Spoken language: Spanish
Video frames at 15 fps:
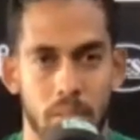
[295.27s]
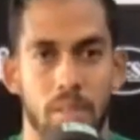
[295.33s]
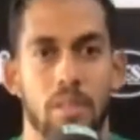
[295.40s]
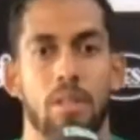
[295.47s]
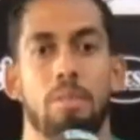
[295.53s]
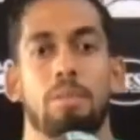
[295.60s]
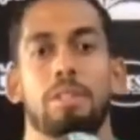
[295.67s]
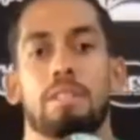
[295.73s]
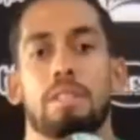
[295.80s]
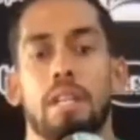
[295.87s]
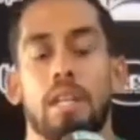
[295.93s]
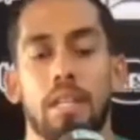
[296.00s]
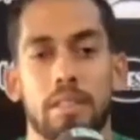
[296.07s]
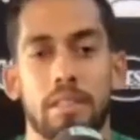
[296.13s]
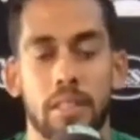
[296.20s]
¿Cómo
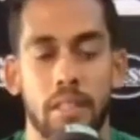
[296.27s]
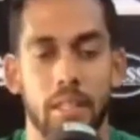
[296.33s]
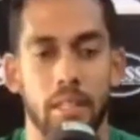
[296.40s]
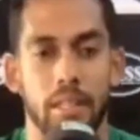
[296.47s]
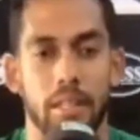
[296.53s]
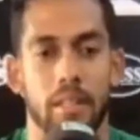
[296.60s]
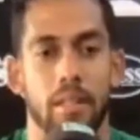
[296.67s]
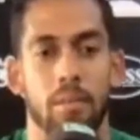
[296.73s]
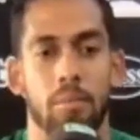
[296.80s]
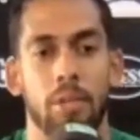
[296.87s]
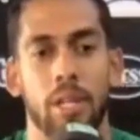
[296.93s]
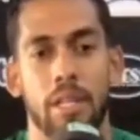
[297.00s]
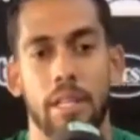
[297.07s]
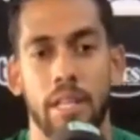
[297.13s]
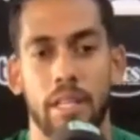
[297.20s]
estás? Eh, muy
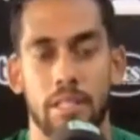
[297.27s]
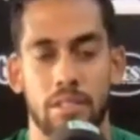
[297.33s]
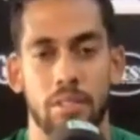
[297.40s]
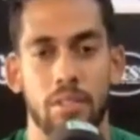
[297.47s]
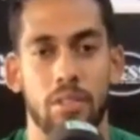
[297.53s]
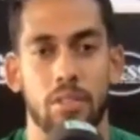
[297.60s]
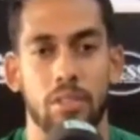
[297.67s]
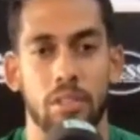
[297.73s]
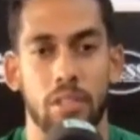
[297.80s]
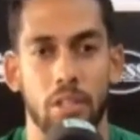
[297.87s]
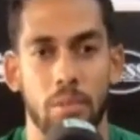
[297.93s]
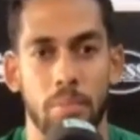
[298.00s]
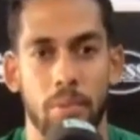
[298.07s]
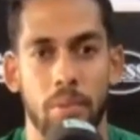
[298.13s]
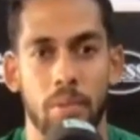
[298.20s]
agradecido
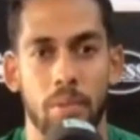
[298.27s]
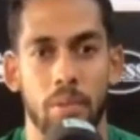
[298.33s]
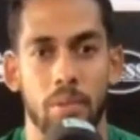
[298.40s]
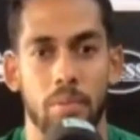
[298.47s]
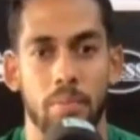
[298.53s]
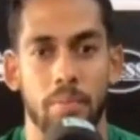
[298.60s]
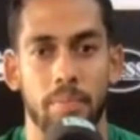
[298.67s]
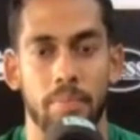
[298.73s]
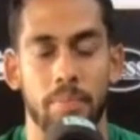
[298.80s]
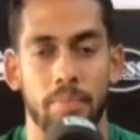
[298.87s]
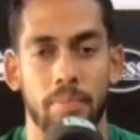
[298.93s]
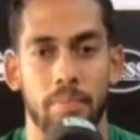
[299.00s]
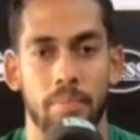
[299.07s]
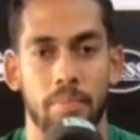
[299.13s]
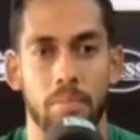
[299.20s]
contigo por,
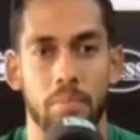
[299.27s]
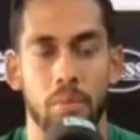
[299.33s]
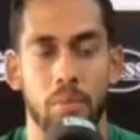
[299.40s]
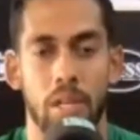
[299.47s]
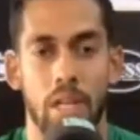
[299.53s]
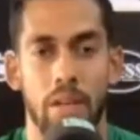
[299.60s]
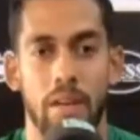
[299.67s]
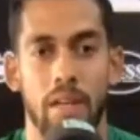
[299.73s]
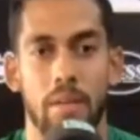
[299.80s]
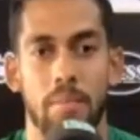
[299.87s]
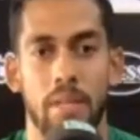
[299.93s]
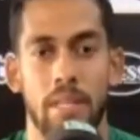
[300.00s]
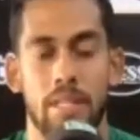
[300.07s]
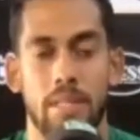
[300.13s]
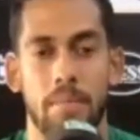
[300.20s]
por
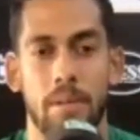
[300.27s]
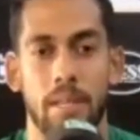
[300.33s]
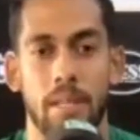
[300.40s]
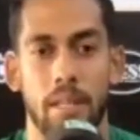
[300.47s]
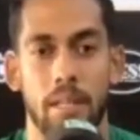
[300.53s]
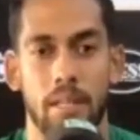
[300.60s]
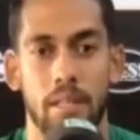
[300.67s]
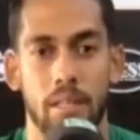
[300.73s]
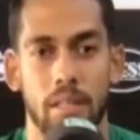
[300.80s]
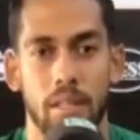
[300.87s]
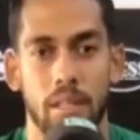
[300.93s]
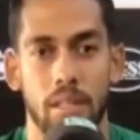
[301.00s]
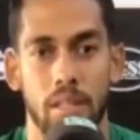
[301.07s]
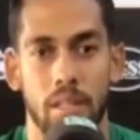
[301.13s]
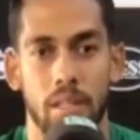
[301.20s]
alabarme de esa manera.
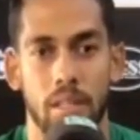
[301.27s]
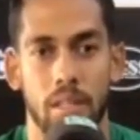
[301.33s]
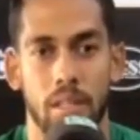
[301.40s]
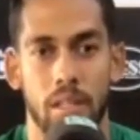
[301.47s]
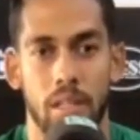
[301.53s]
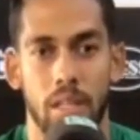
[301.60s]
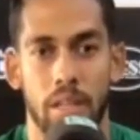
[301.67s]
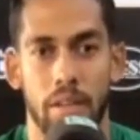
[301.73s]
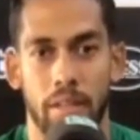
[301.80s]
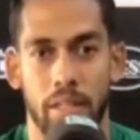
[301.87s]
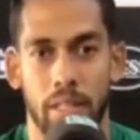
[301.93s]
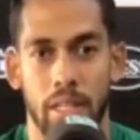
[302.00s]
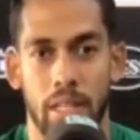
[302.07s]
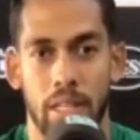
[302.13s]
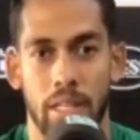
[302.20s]
La
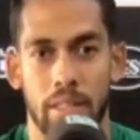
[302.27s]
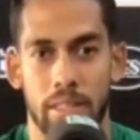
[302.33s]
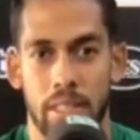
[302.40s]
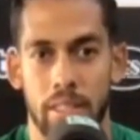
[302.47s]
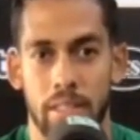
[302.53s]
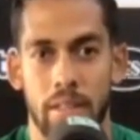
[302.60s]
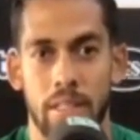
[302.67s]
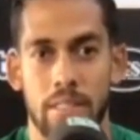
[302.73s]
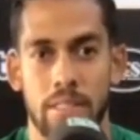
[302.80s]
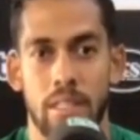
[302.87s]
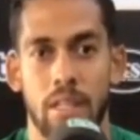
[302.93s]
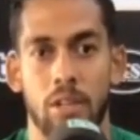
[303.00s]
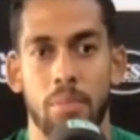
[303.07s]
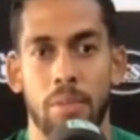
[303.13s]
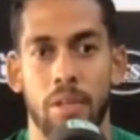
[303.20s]
verdad, trataba de hacer
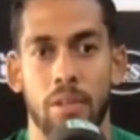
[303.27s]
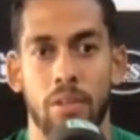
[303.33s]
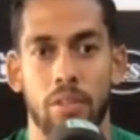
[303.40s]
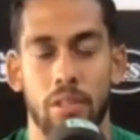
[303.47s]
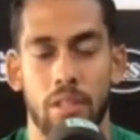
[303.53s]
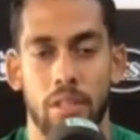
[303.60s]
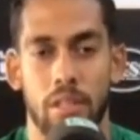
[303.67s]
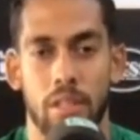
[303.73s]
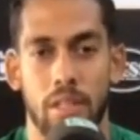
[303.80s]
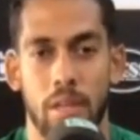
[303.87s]
lo mejor que